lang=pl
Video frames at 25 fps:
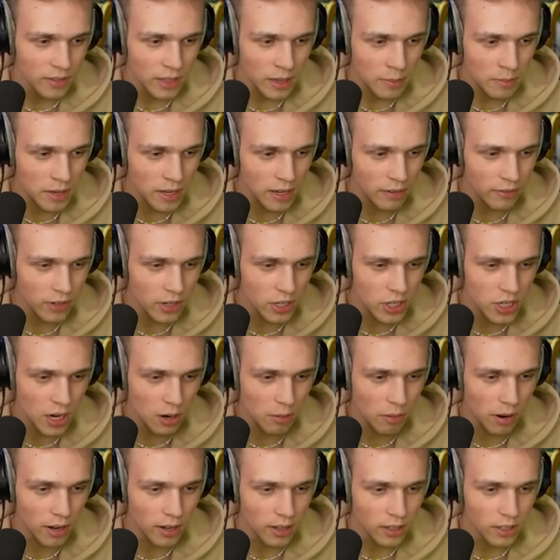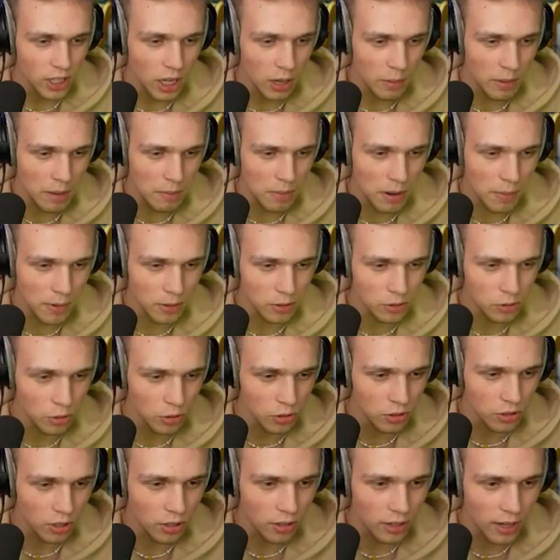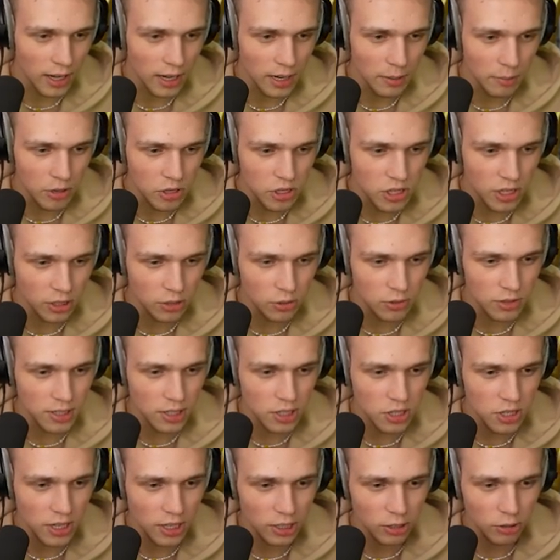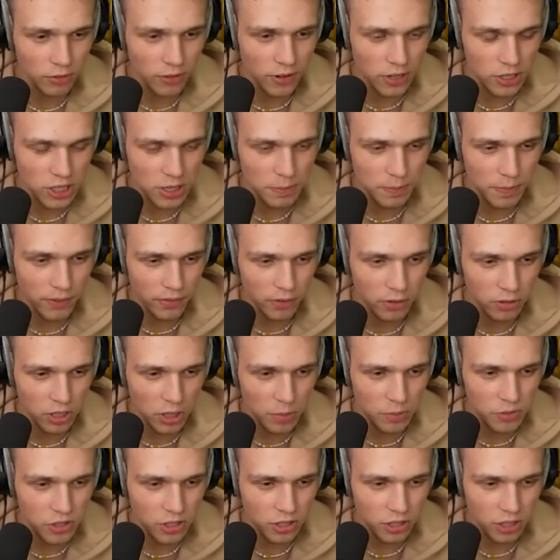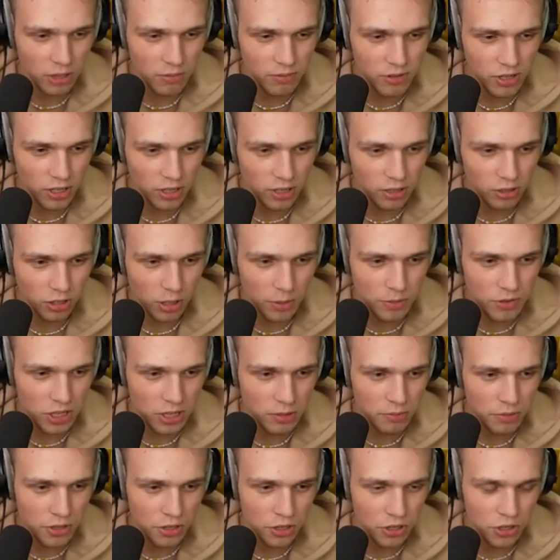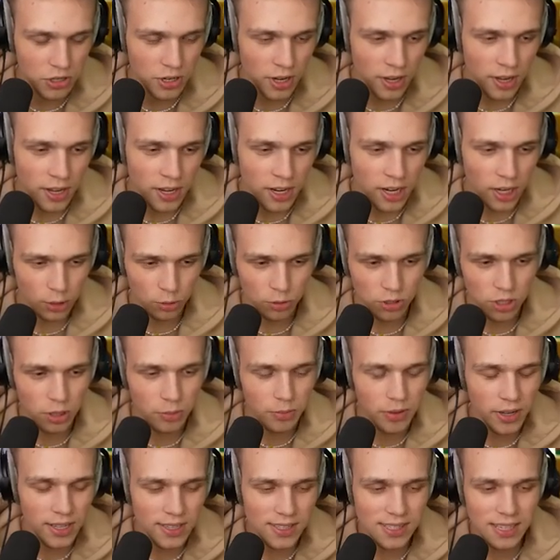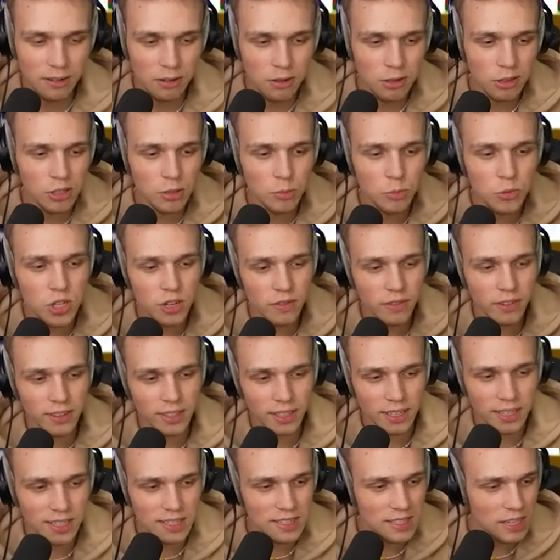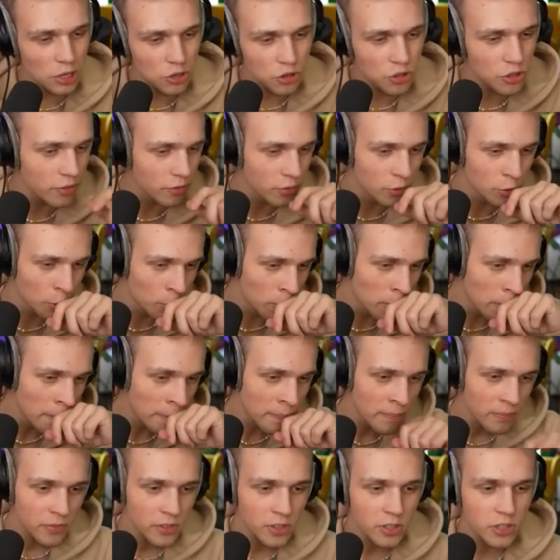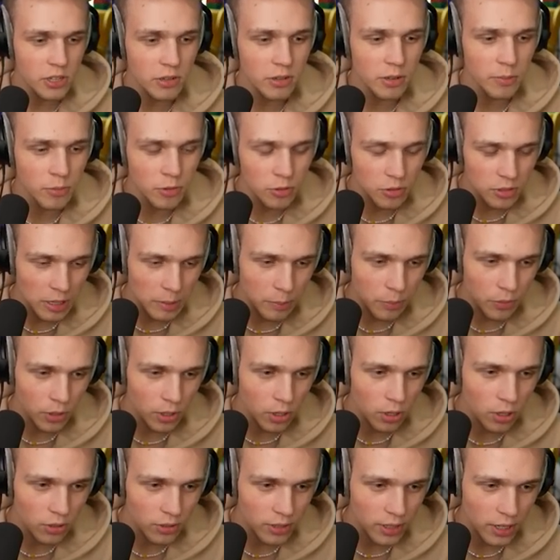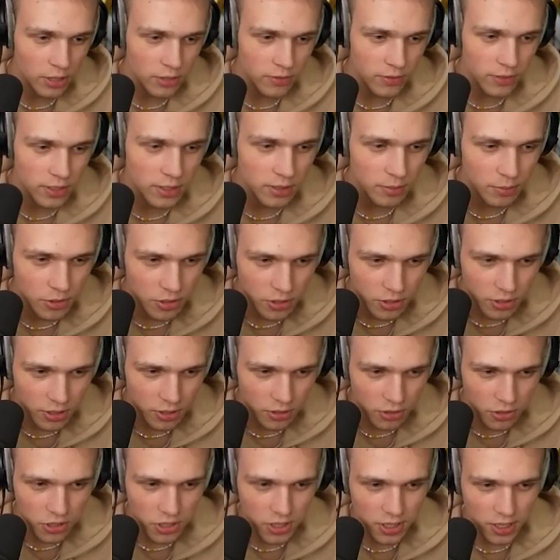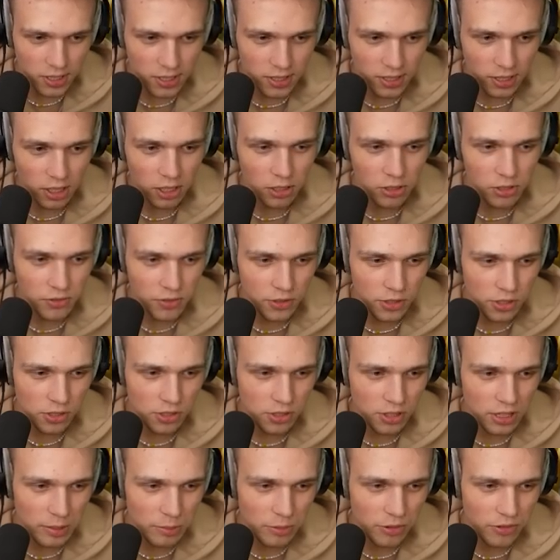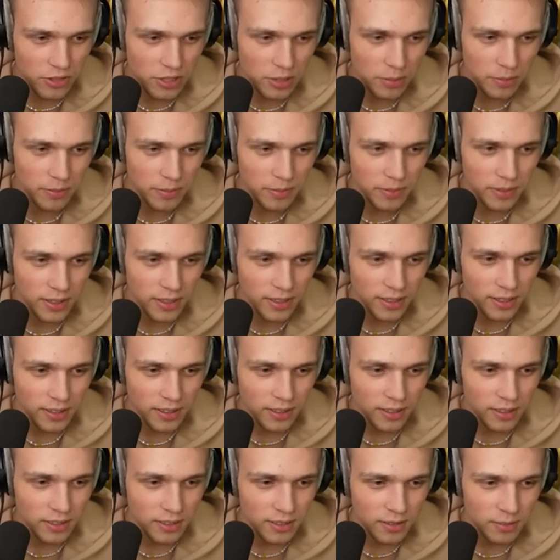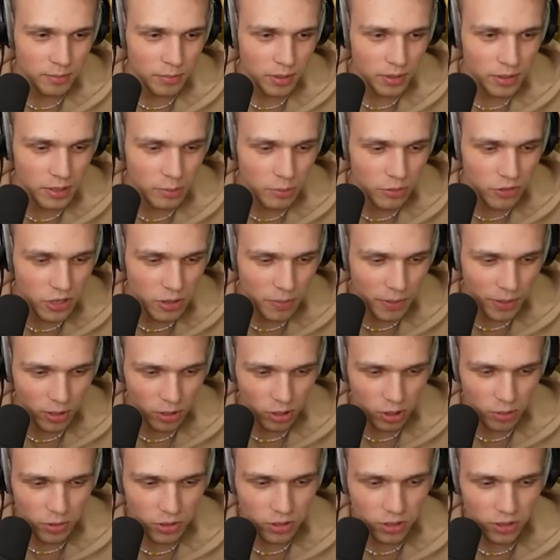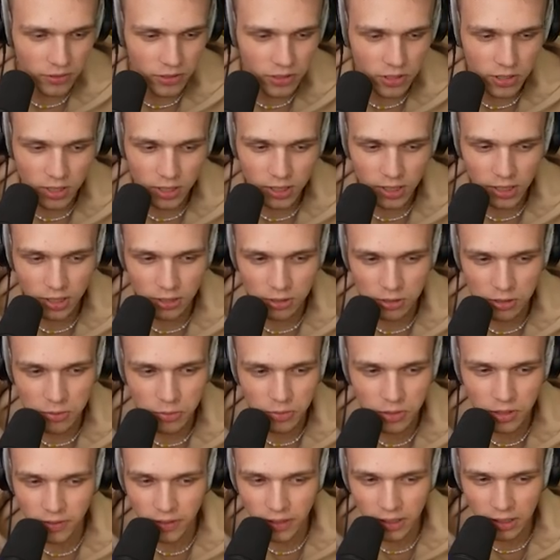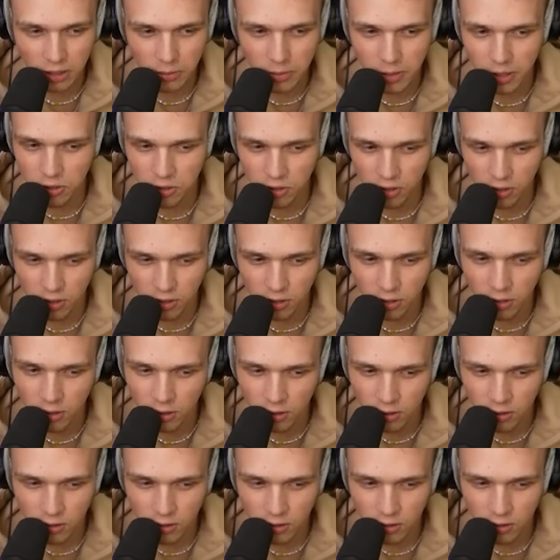Emilia wleciała. Dobra, babo, trudno, ale ja można tu zejść na dół właśnie, Paweł, dobrze, dobrze, dobrze kminisz. Ja tu zrobiłem całym tym drzewem takie zejście w dół, żeby Ja móc tutaj podglądać, mogę. więc możecie korzystać z tego, oczywiście, tylko nie Ja mówcie, nie mogę. nie mówcie robotowi, że ja takie coś zbudowałem, dobra, dzięki.